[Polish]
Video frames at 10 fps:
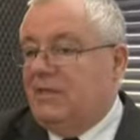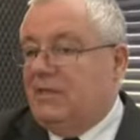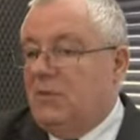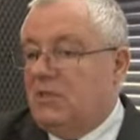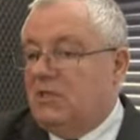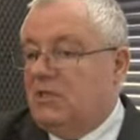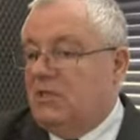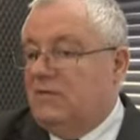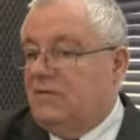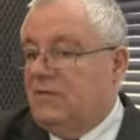Tym bardziej,
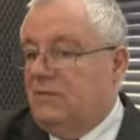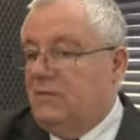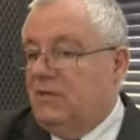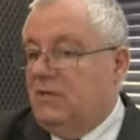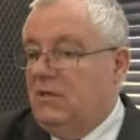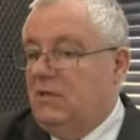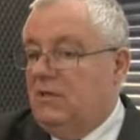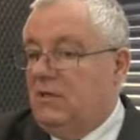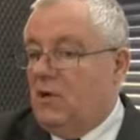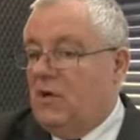że w tym e,
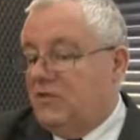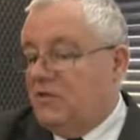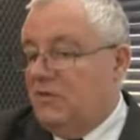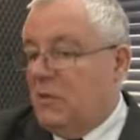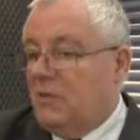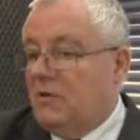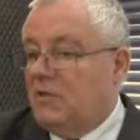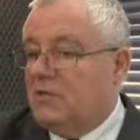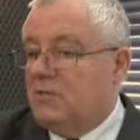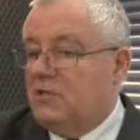roku, a właściwie w ubiegłym
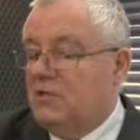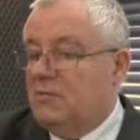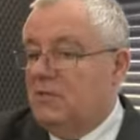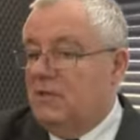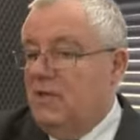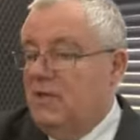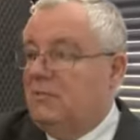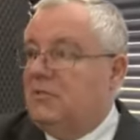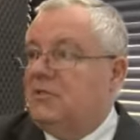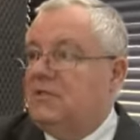roku rozpoczęliśmy
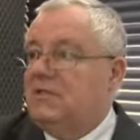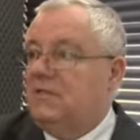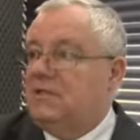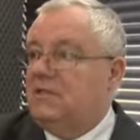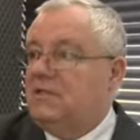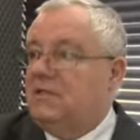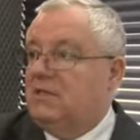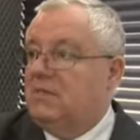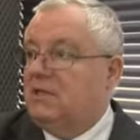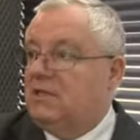proces
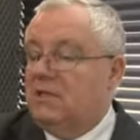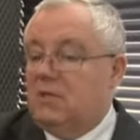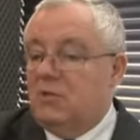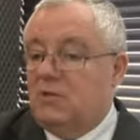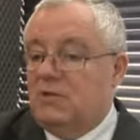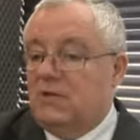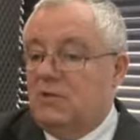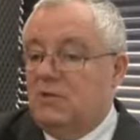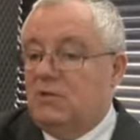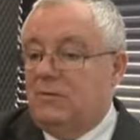inwestycyjny. Pierwszy etap już się
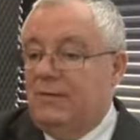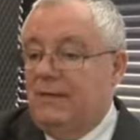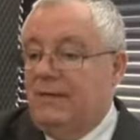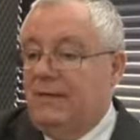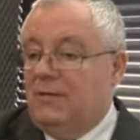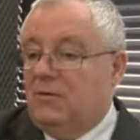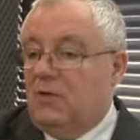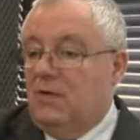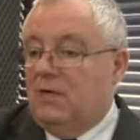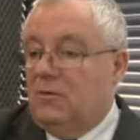zakończył.
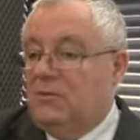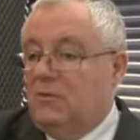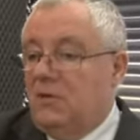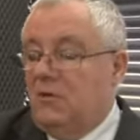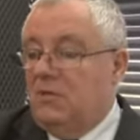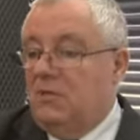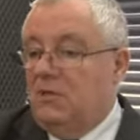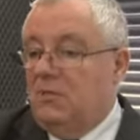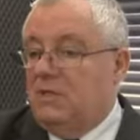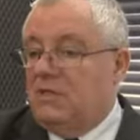Drugi etap będzie miał
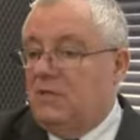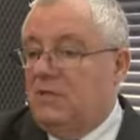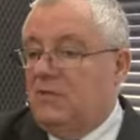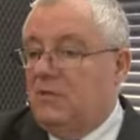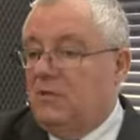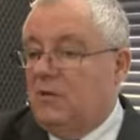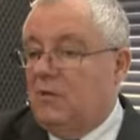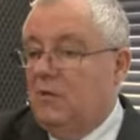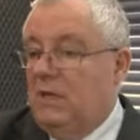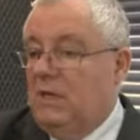miejsce w tym
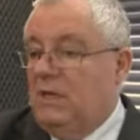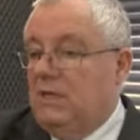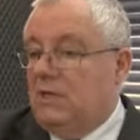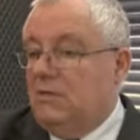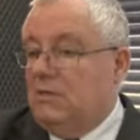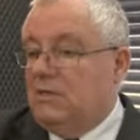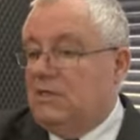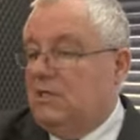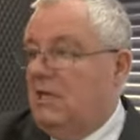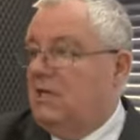roku i to
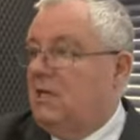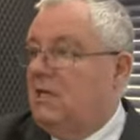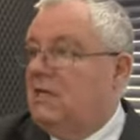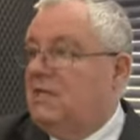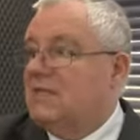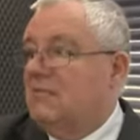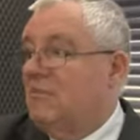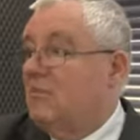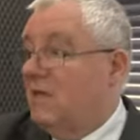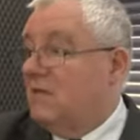zasilanie jest
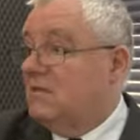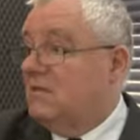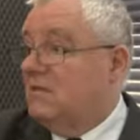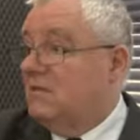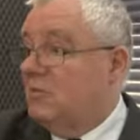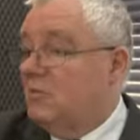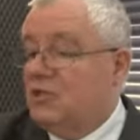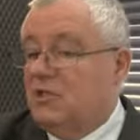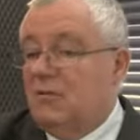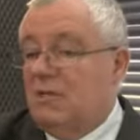nam bardzo
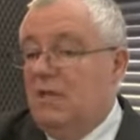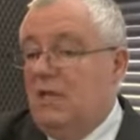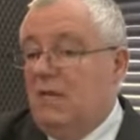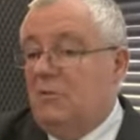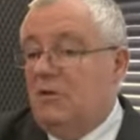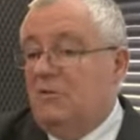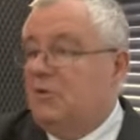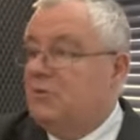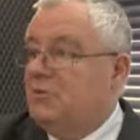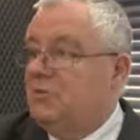potrzebne,
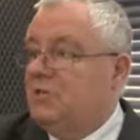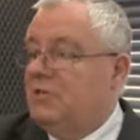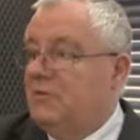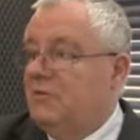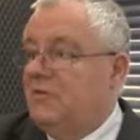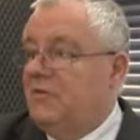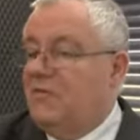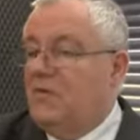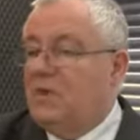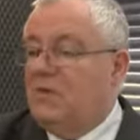ponieważ musimy dysponować
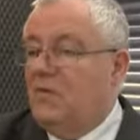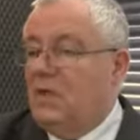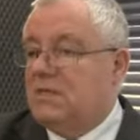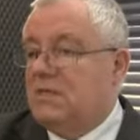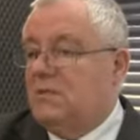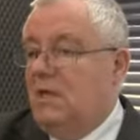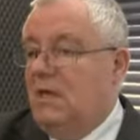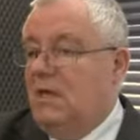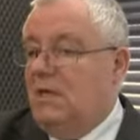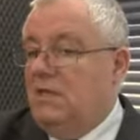wkładem własnym,
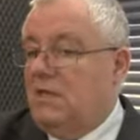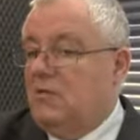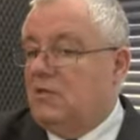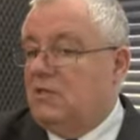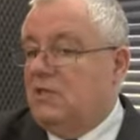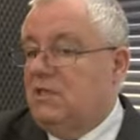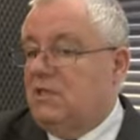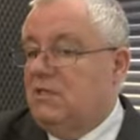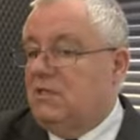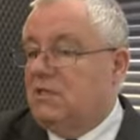jako że
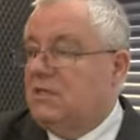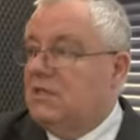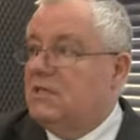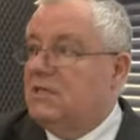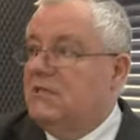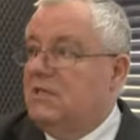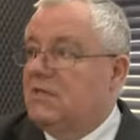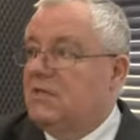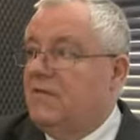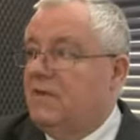część zostanie
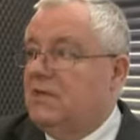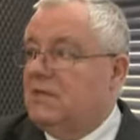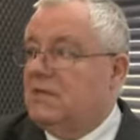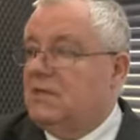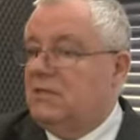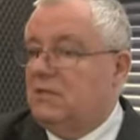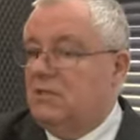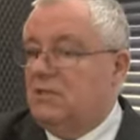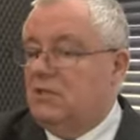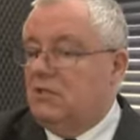sfinansowana z,
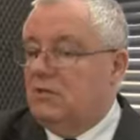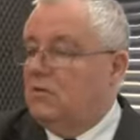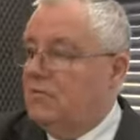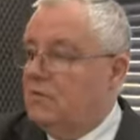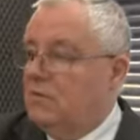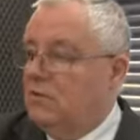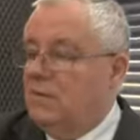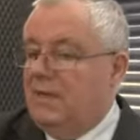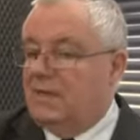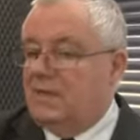e, ze środków Unii
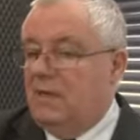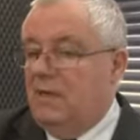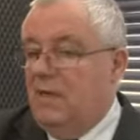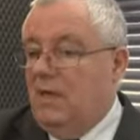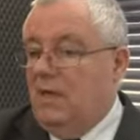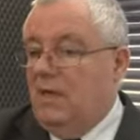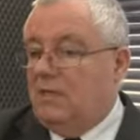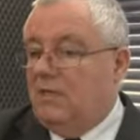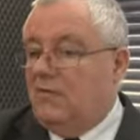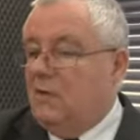Europejskiej. Ale
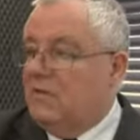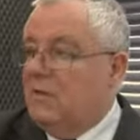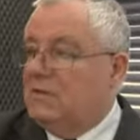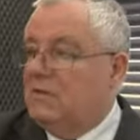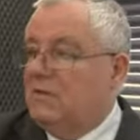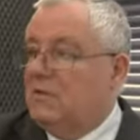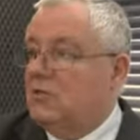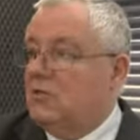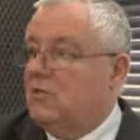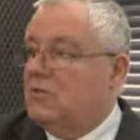ten wkład własny to
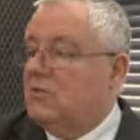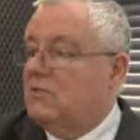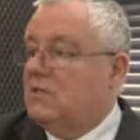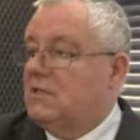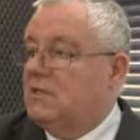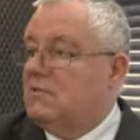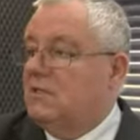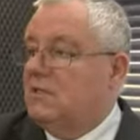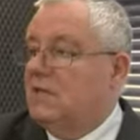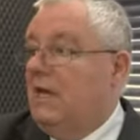też około 100 tysięcy
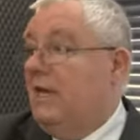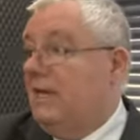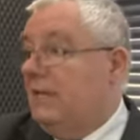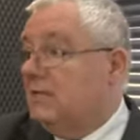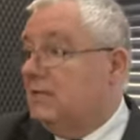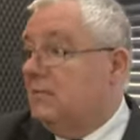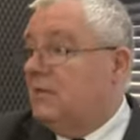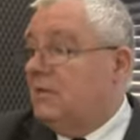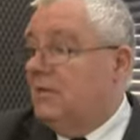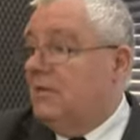złotych i
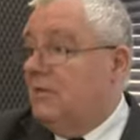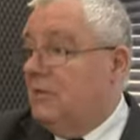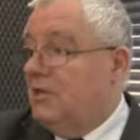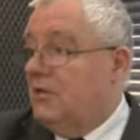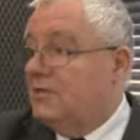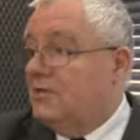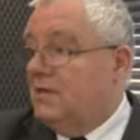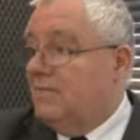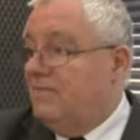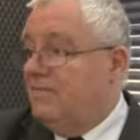trzeba te
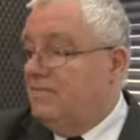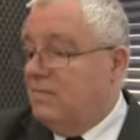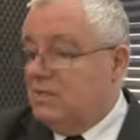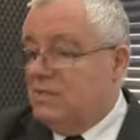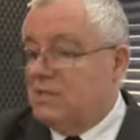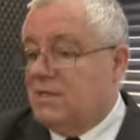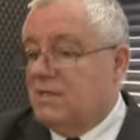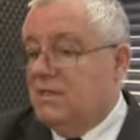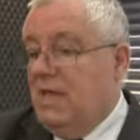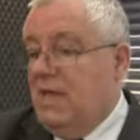pieniądze
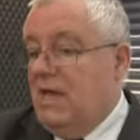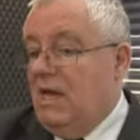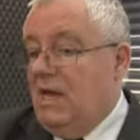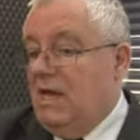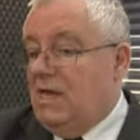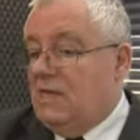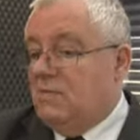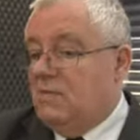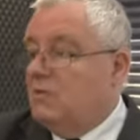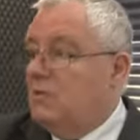pozyskać. A
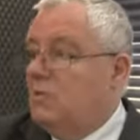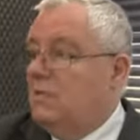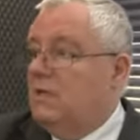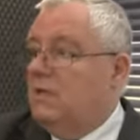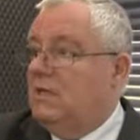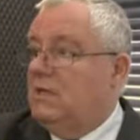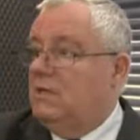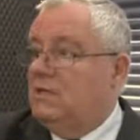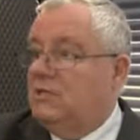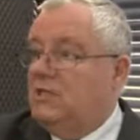hospicjum
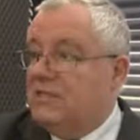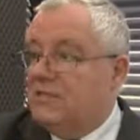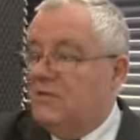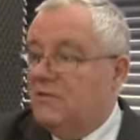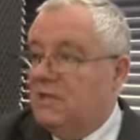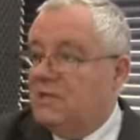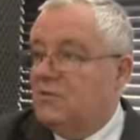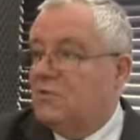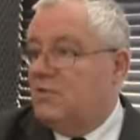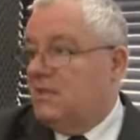nie stoi w
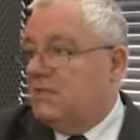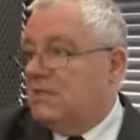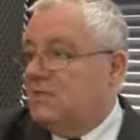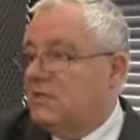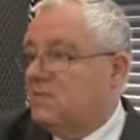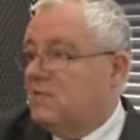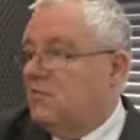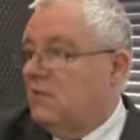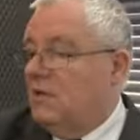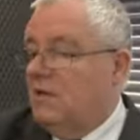miejscu, czyli cały czas
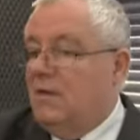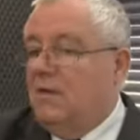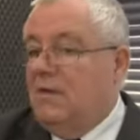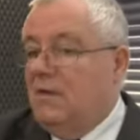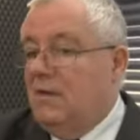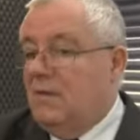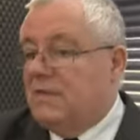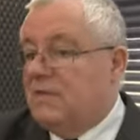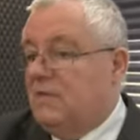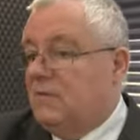przyjmuje
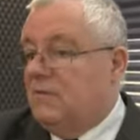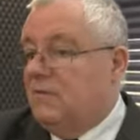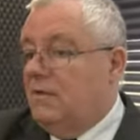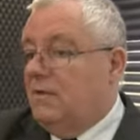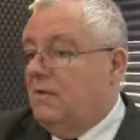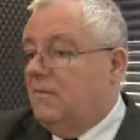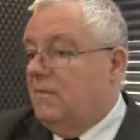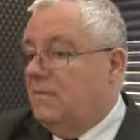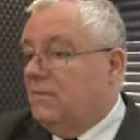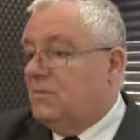pacjentów e,
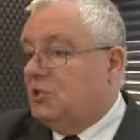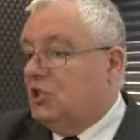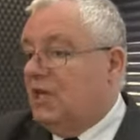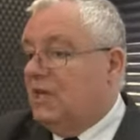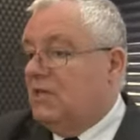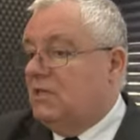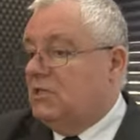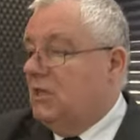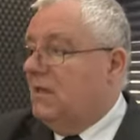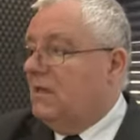w trzech
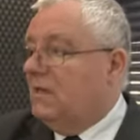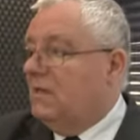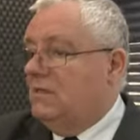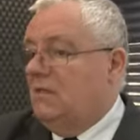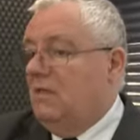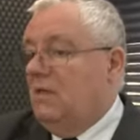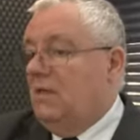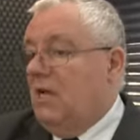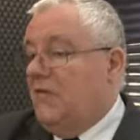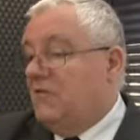działach, e,
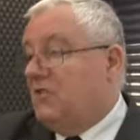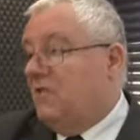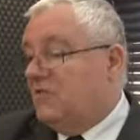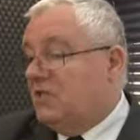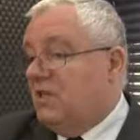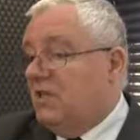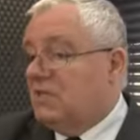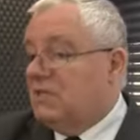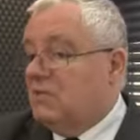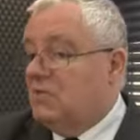a właściwie w
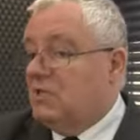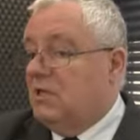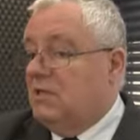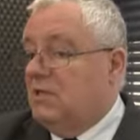czterech, z tym, że